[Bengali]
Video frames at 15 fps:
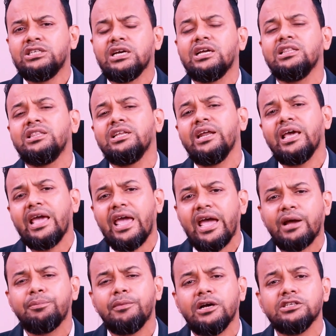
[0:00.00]
সেক্ষেত্রে
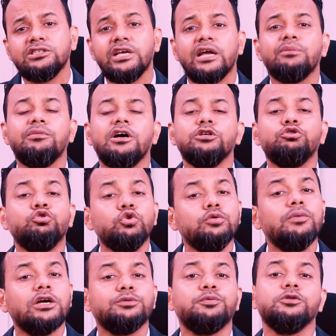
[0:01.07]
এক মাস দেড় মাস
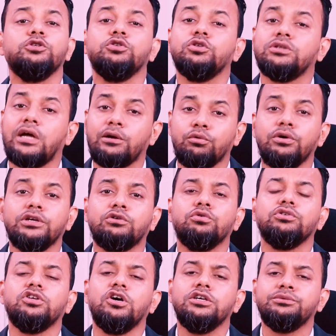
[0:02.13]
দুই মাস পর্যন্ত তার ওয়েট
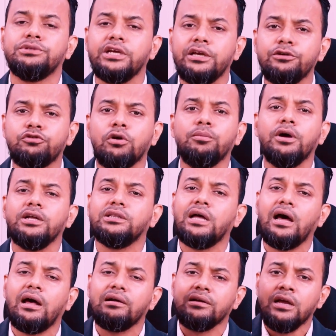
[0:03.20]
করতে হয় সেই সময়
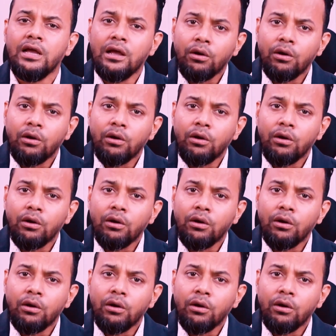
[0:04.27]
তার